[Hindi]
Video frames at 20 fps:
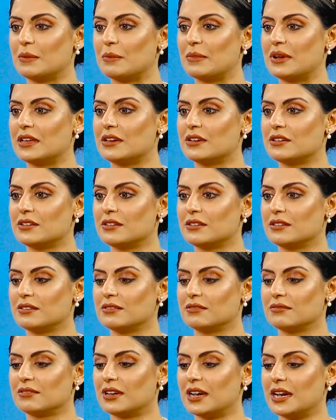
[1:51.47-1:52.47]
मैं
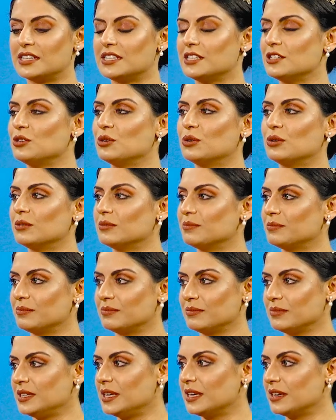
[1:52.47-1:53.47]
आई डेंट नो
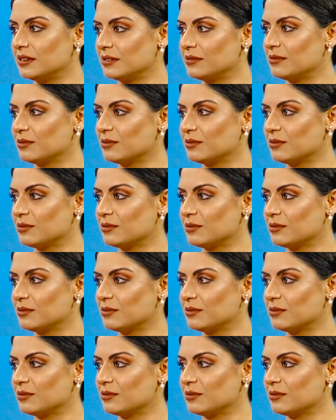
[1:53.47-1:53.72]
ये